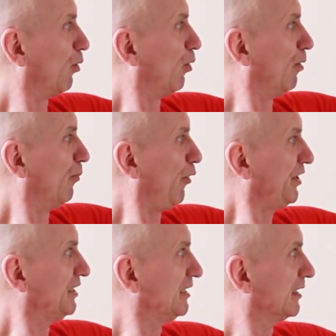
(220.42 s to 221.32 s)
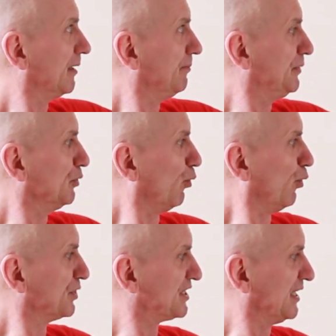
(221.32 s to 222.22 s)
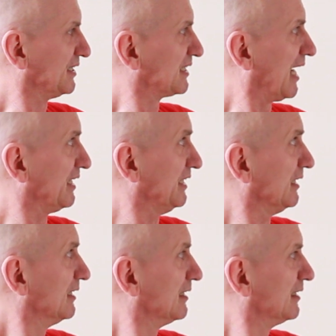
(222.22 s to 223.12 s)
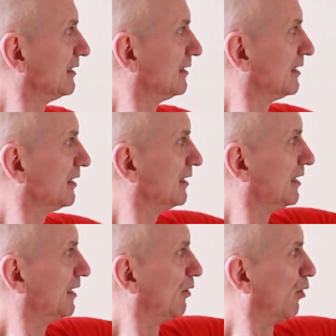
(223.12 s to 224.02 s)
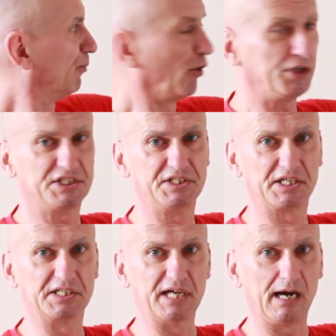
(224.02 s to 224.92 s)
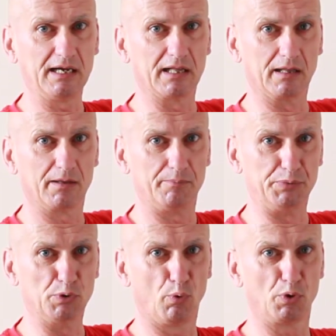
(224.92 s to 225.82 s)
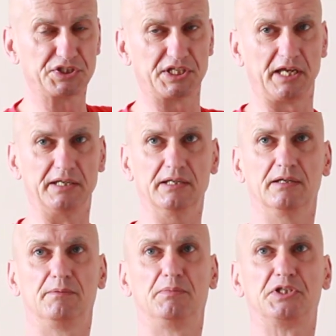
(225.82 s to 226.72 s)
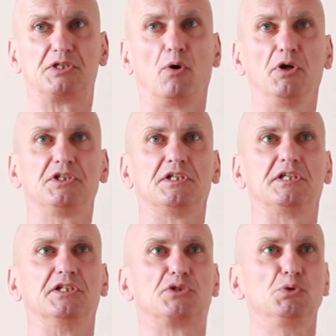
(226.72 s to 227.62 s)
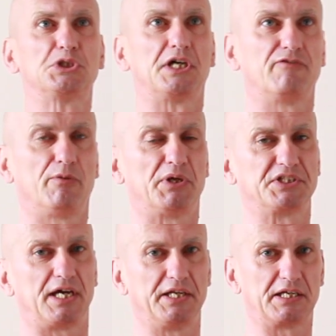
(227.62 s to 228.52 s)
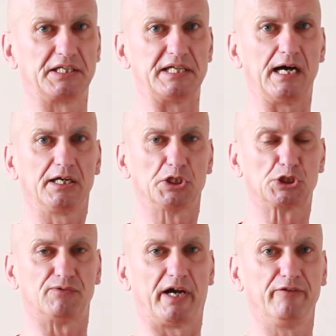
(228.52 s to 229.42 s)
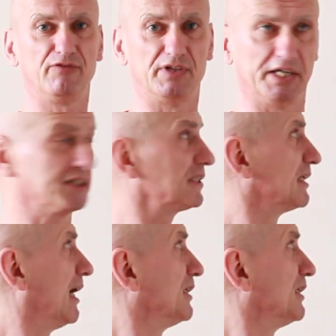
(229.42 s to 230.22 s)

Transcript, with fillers: Omoi Biosentali. Omoi oh, sind die Gedanken. Biosen bedeutet den Zustand, wenn man seine Gedanken schweifen lässt.